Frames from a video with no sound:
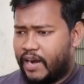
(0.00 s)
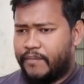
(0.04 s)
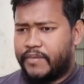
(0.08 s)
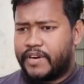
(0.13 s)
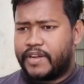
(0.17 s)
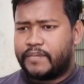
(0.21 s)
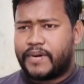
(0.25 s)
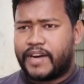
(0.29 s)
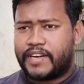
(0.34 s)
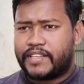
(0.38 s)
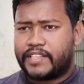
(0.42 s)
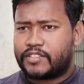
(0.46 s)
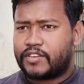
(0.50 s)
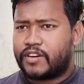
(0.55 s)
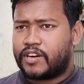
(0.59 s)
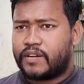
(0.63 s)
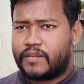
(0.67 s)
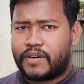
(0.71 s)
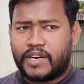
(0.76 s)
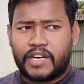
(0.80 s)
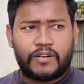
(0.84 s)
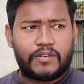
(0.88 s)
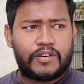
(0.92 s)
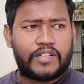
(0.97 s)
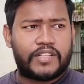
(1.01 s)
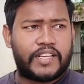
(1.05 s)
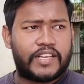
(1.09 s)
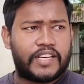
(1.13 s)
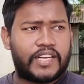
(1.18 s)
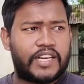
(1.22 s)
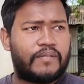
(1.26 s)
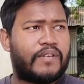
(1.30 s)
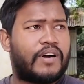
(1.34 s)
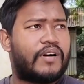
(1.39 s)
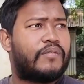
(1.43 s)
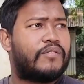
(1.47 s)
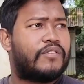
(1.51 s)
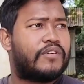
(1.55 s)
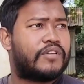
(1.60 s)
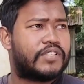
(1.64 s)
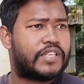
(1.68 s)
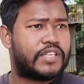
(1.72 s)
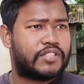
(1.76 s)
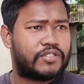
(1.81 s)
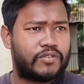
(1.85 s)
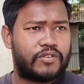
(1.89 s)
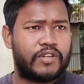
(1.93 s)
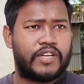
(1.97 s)
আমরা বাড়িতে সকালবেলা উঠে দেখলাম মা
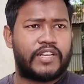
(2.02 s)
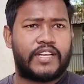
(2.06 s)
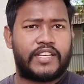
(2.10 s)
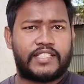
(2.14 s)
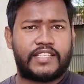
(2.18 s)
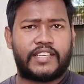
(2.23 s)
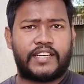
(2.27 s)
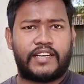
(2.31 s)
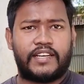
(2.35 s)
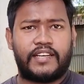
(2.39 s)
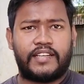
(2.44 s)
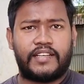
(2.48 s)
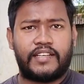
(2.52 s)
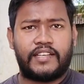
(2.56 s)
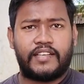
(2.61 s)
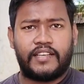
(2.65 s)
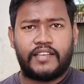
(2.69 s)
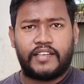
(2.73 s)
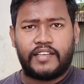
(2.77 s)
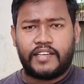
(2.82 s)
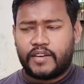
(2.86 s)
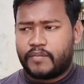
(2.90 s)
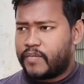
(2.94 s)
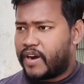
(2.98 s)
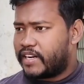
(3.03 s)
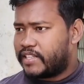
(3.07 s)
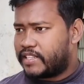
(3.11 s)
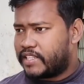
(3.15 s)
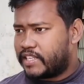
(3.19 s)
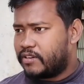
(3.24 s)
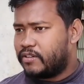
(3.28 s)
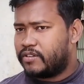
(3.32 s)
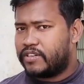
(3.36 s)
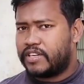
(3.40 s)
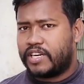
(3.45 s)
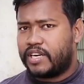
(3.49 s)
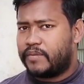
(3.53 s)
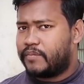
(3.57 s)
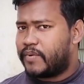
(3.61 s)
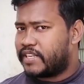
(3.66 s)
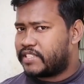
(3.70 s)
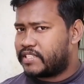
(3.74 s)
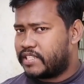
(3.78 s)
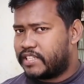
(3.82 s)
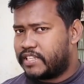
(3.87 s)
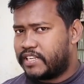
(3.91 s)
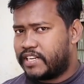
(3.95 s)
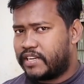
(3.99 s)
মনসা চুরি হয়ে গেছে এখানে বাড়ি থেকে উঠে এলাম
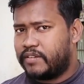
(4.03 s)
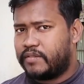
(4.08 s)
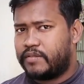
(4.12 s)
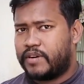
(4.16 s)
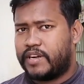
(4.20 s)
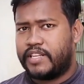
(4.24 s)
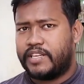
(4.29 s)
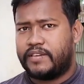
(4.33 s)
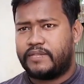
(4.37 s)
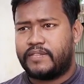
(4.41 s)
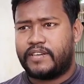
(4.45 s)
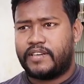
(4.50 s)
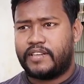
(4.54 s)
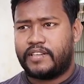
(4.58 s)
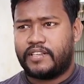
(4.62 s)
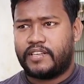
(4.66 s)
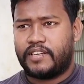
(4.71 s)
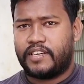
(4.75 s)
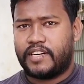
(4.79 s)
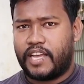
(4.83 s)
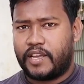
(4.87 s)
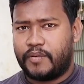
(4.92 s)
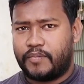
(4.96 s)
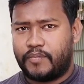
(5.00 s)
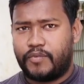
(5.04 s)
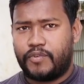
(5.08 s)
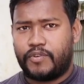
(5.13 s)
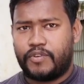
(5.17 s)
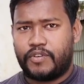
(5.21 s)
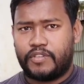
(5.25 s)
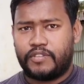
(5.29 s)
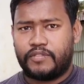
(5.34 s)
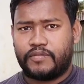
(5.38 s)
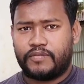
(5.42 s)
পাশে গ্রামে বাড়ি আমার রায়পুর